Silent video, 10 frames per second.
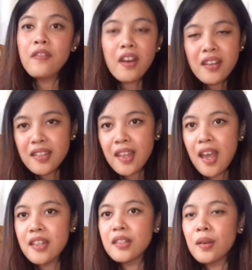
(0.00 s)
first
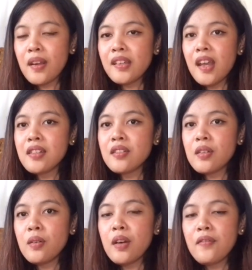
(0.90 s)
guys, so ayan,
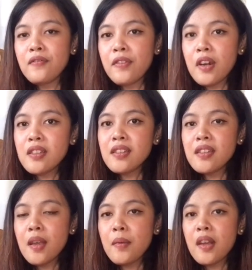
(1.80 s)
so ang
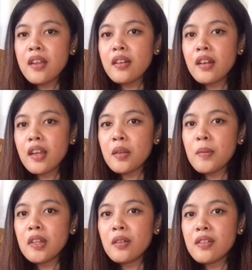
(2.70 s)
first na may re
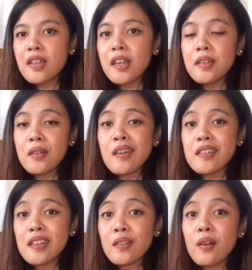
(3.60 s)
recommend ko sa inyo
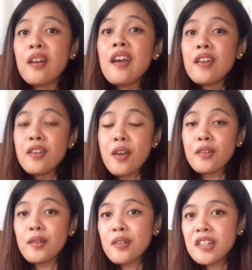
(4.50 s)
is itong
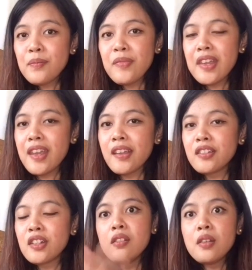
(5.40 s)
Your 2
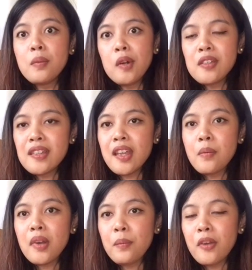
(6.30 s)
PH. So mostly
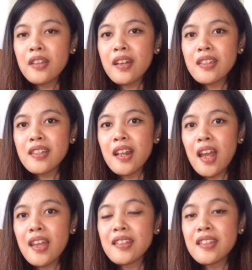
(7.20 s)
ang mga products
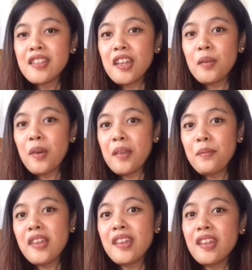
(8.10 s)
nila is
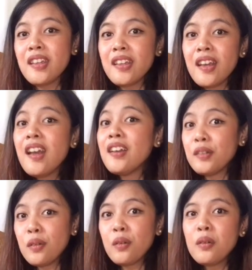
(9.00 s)
JYPE
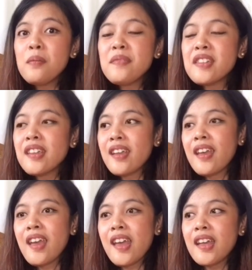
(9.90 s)
groups
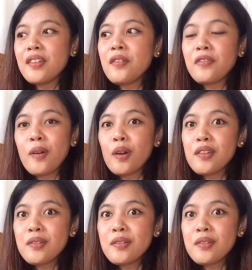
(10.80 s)
and of course,